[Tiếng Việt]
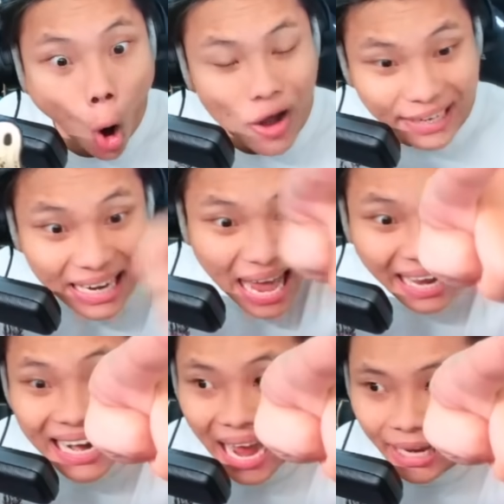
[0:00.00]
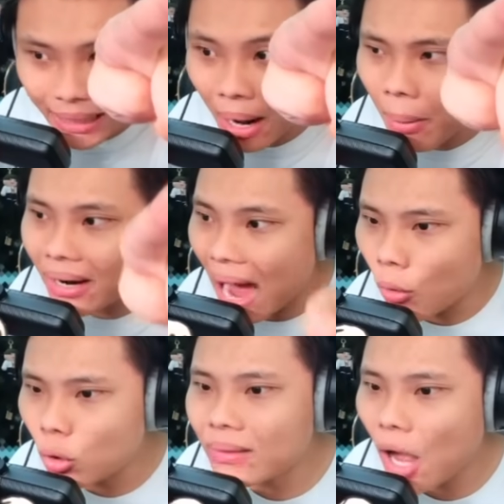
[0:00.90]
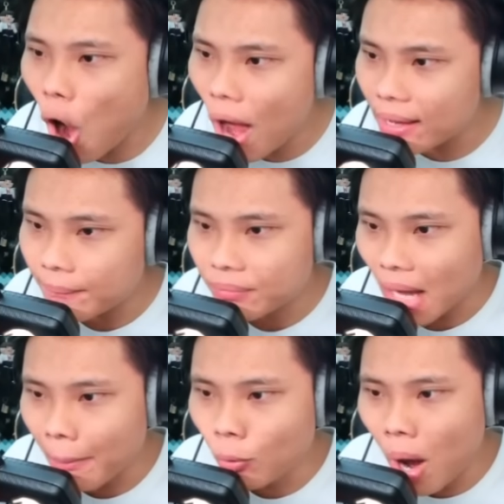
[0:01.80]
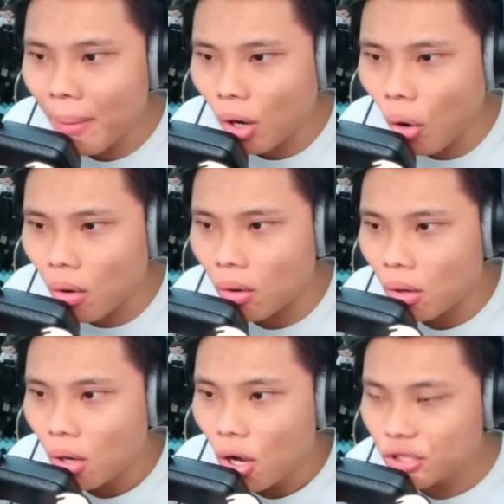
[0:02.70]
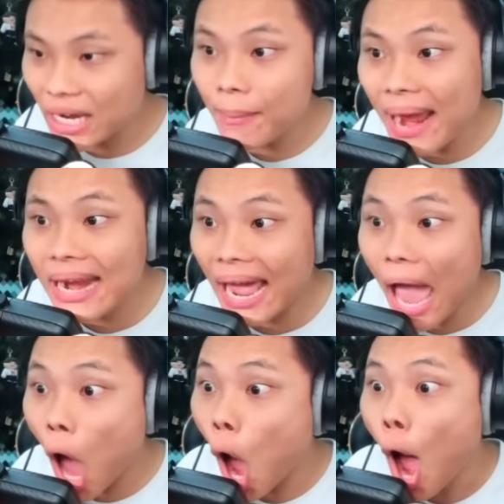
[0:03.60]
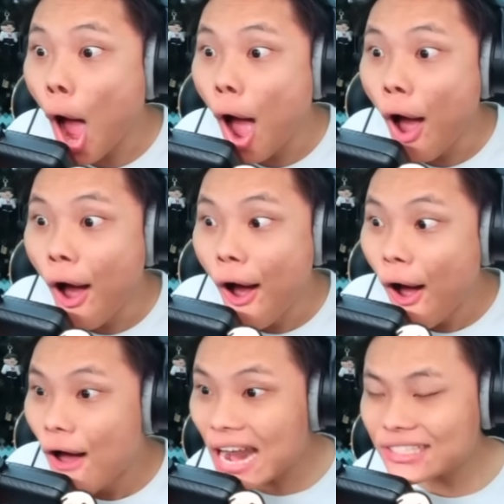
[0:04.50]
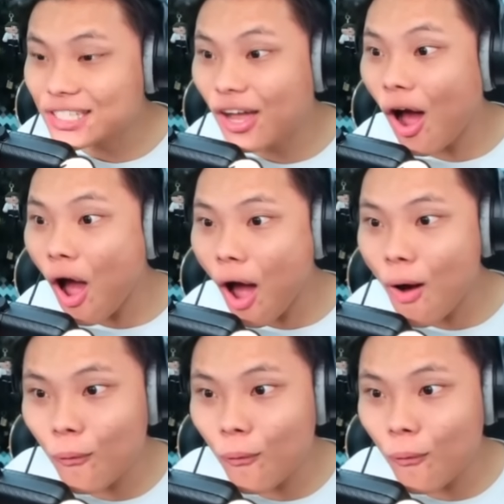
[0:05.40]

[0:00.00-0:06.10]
chính là cái này tấm hình bắt đầu đúng ta coi. Ờ à, mình quên mất luôn. G-Man nè. Let's go.